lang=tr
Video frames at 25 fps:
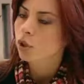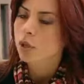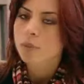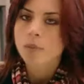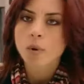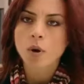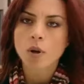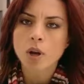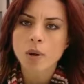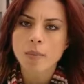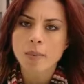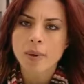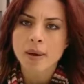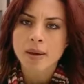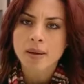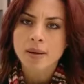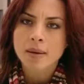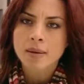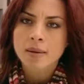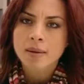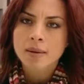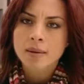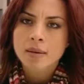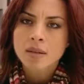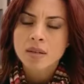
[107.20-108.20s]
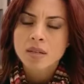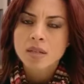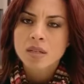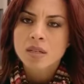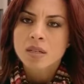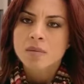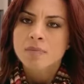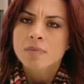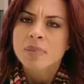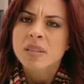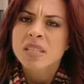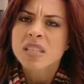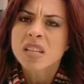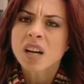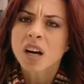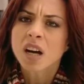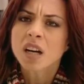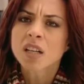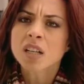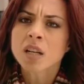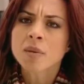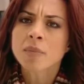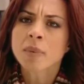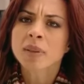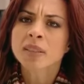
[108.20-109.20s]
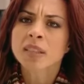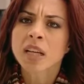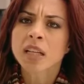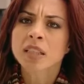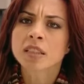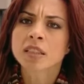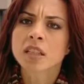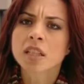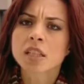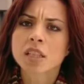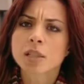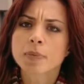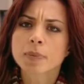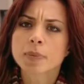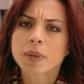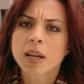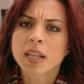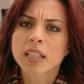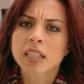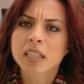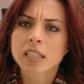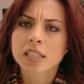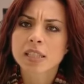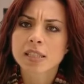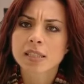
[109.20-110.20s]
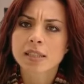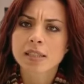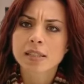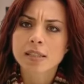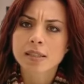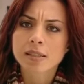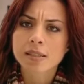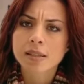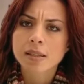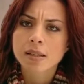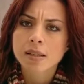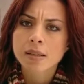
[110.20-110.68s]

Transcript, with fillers: olayım öyle mi? Bizi aramadan nasıl bırakırsınız?